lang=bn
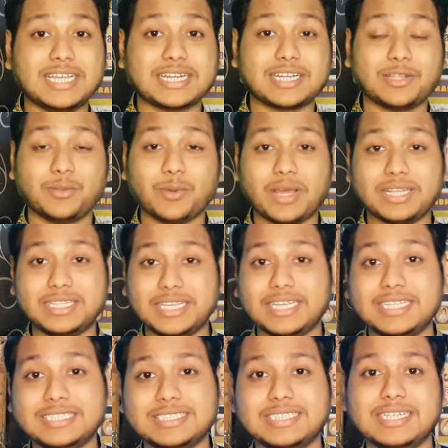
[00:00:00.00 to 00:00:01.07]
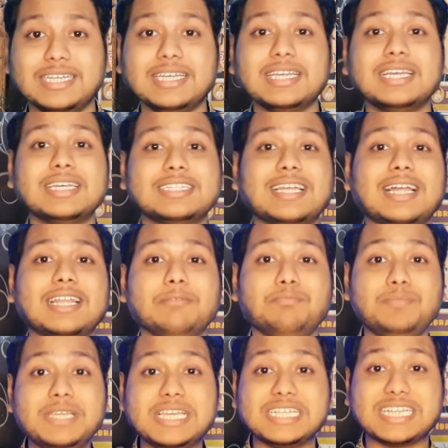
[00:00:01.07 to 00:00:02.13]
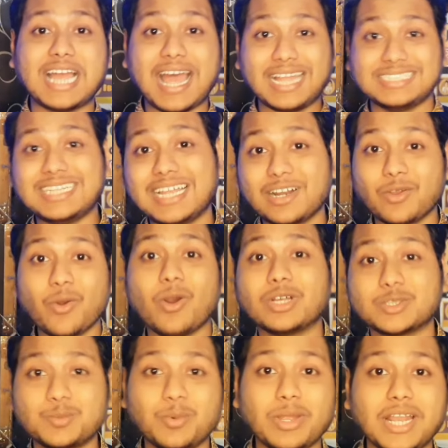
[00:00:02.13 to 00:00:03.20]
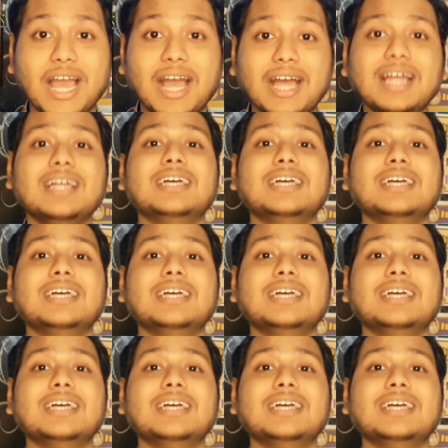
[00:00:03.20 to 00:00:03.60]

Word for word: যে একটা দোকান থেকে কিনছে তারে বিশ হাজার গজ বইলা